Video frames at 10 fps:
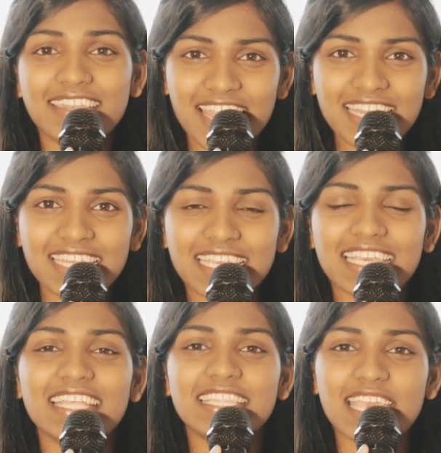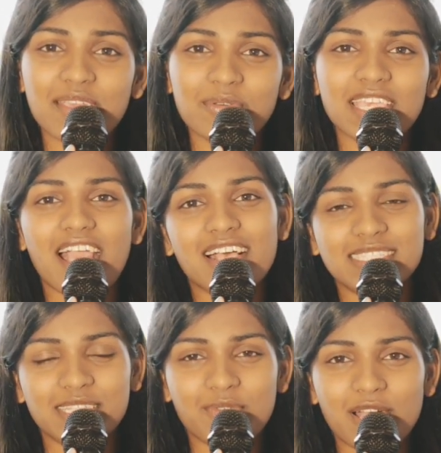రండి దేవుని
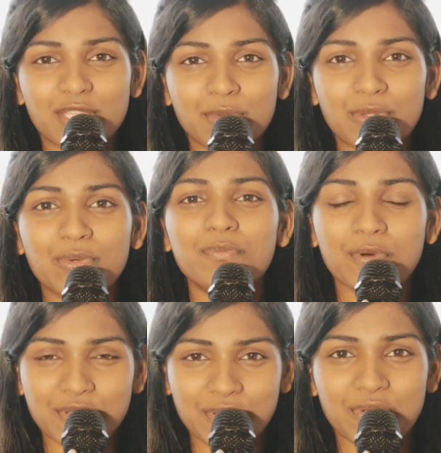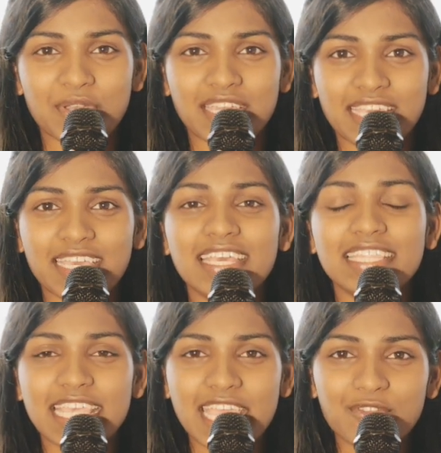ఆశీర్వాదములు పొందుకోండి
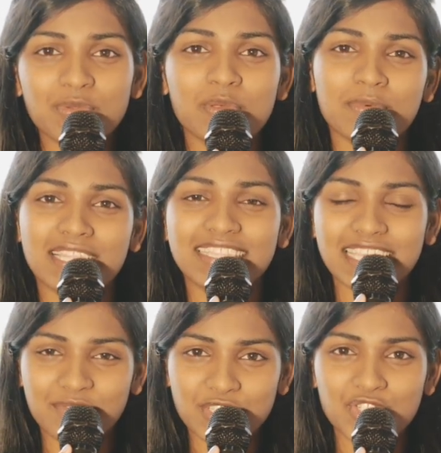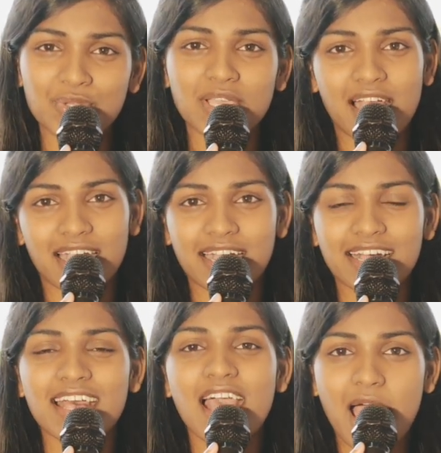దేవుడు మిమ్మల్ని దీవించునుగాక
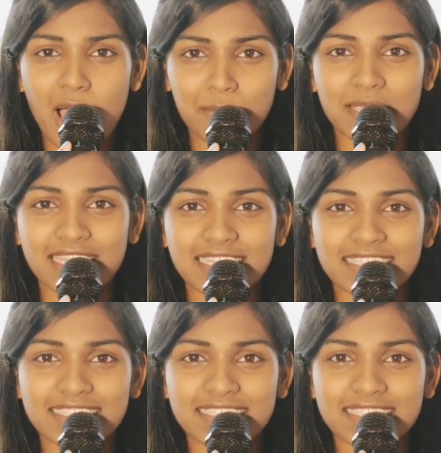ఆమెన్